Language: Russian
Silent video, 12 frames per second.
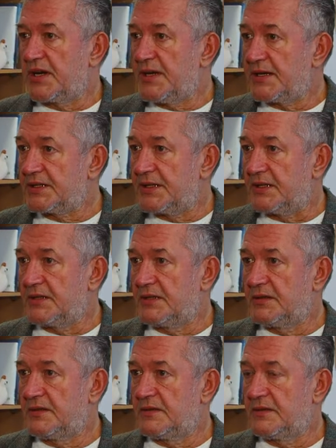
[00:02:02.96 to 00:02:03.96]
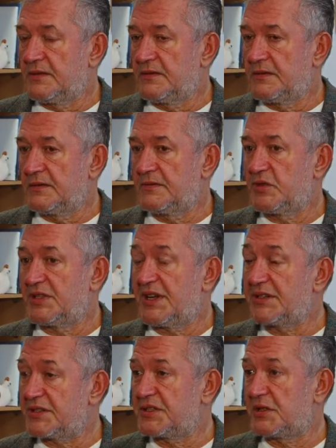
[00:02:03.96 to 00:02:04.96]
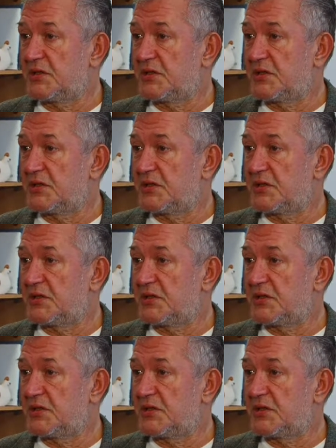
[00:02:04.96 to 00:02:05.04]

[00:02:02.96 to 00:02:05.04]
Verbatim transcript: проекта – вот это